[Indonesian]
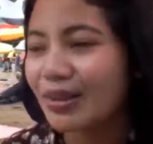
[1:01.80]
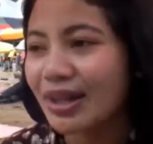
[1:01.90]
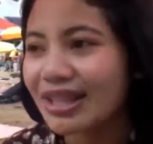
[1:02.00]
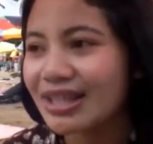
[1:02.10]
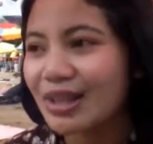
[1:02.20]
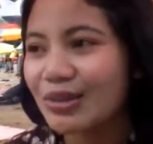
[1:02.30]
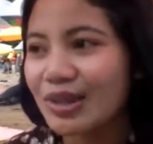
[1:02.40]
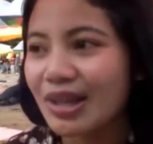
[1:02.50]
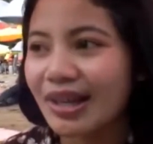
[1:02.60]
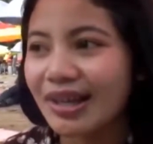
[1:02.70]
itu katanya itu
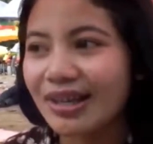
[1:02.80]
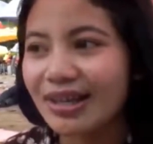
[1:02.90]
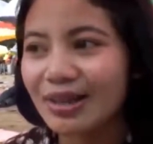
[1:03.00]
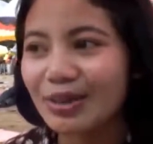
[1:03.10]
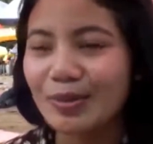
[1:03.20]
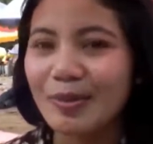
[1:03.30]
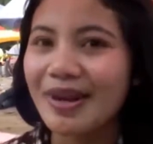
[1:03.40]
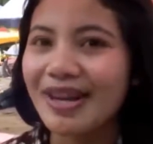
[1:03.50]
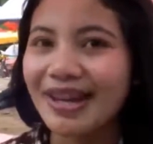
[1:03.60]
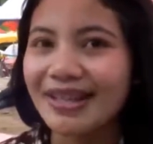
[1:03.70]
nyenangin gitu
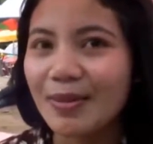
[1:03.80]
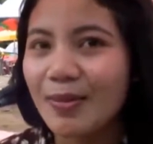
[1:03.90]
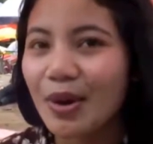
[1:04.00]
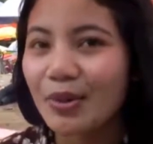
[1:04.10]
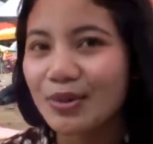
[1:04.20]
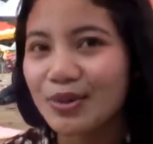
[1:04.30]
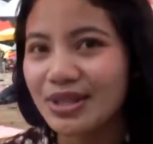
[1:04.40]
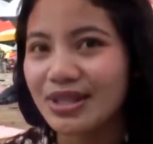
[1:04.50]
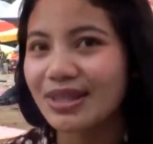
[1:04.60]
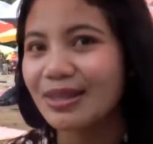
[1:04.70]
pemandangannya bagus
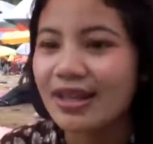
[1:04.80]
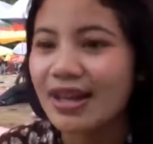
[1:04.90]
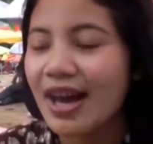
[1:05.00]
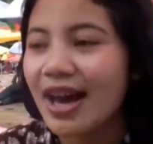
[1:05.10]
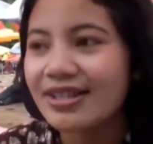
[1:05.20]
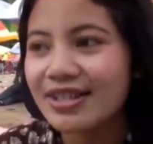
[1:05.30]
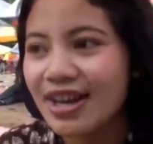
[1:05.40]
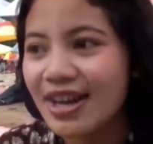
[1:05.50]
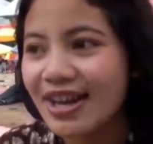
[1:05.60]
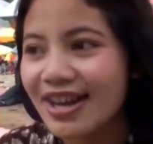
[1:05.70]
gitu ya ada